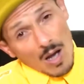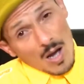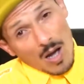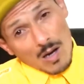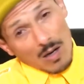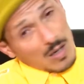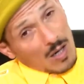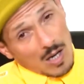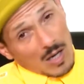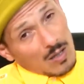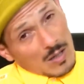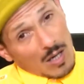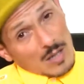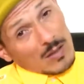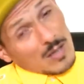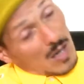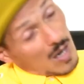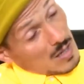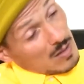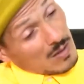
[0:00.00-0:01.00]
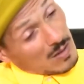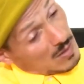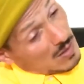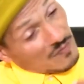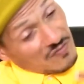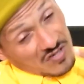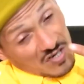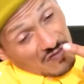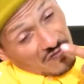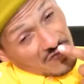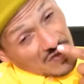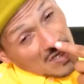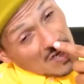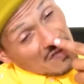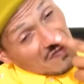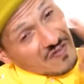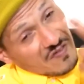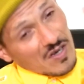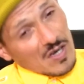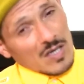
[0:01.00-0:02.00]
آه لا لا انا نفسي
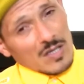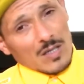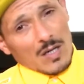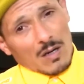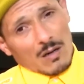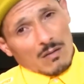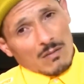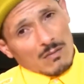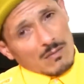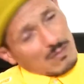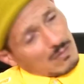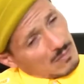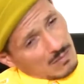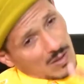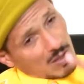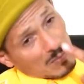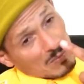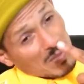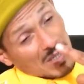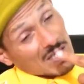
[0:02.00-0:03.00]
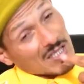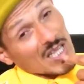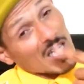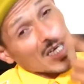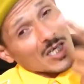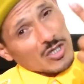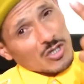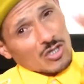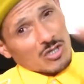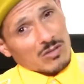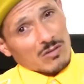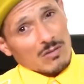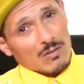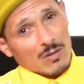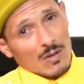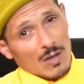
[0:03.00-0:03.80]
فني في انا ما رضيتش